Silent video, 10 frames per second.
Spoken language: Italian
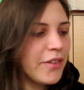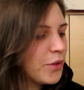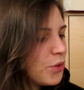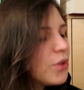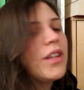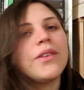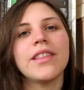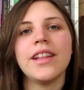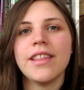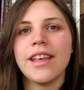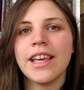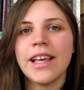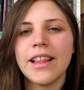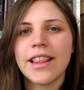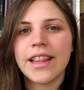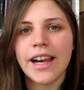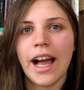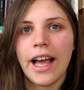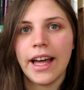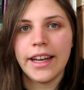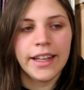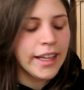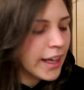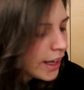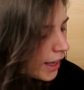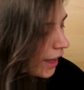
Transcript: avevano tutti questi disegni stracarini